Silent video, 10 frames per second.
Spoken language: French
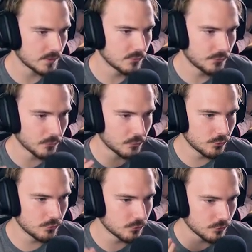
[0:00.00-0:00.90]
Ils nous font le
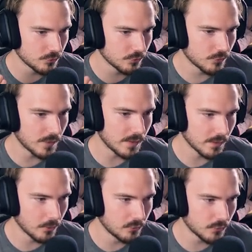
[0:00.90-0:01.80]
coup du, de
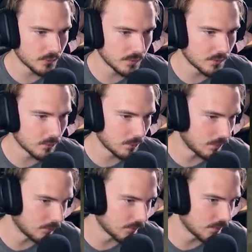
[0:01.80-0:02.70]
l'aller-retour dans les
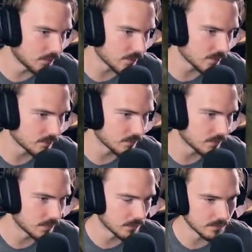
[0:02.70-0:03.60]
couloirs, on connaît ça. Hein.
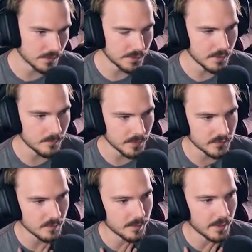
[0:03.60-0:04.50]
Voilà, et là, il y a une porte
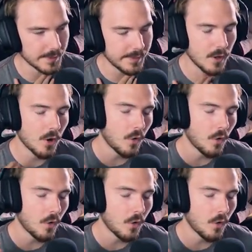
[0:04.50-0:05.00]
qui apparaît.